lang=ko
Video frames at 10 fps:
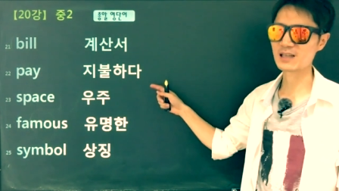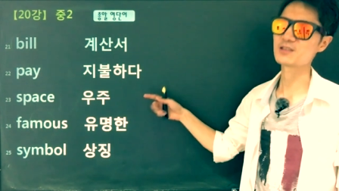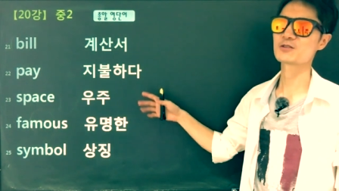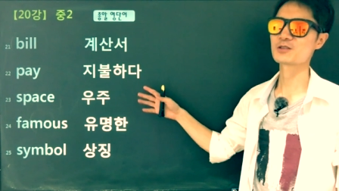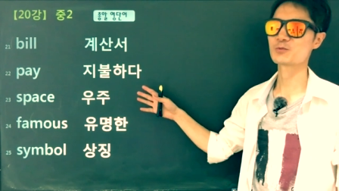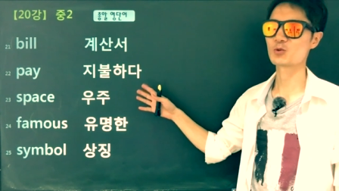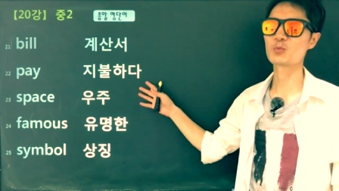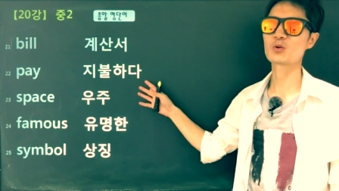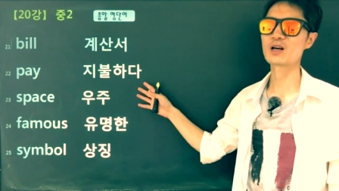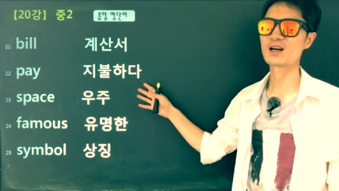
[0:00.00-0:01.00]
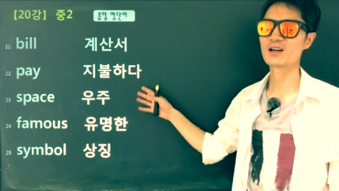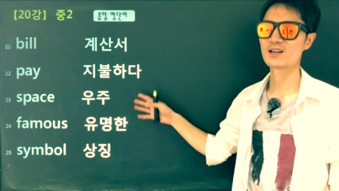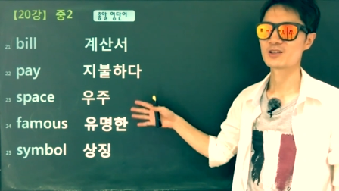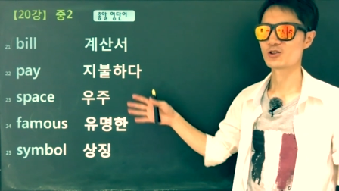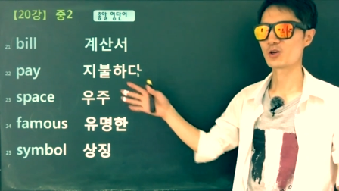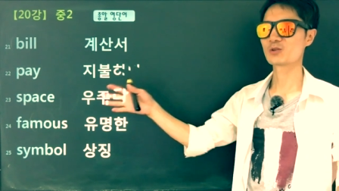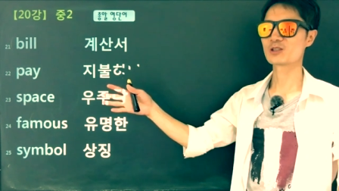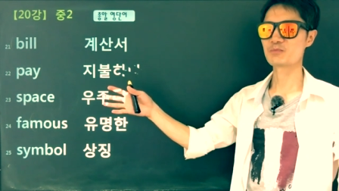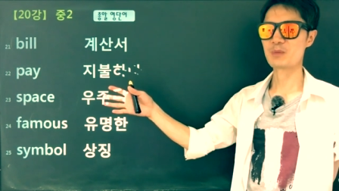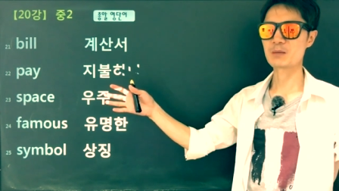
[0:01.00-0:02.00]
아니요 선생님 돈보다 여러분
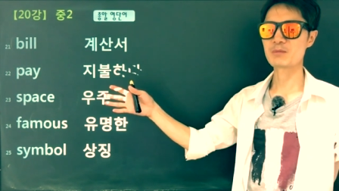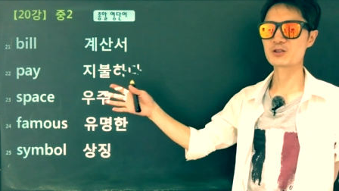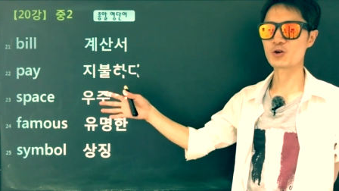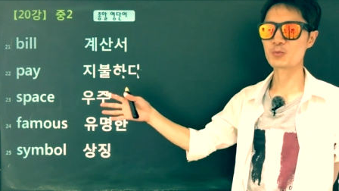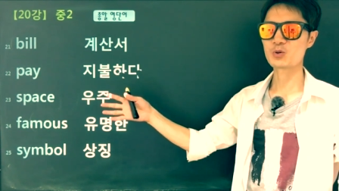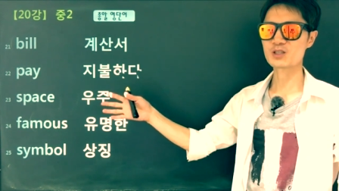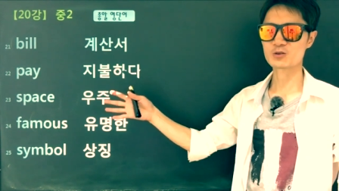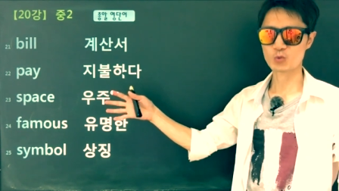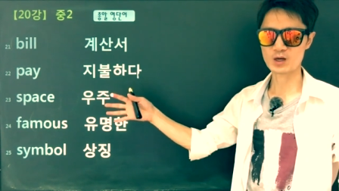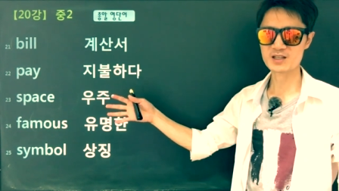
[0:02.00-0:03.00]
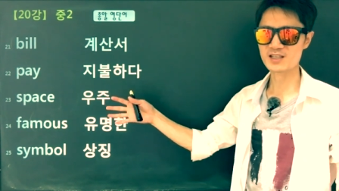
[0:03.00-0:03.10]
그 100만 영포자를 도와야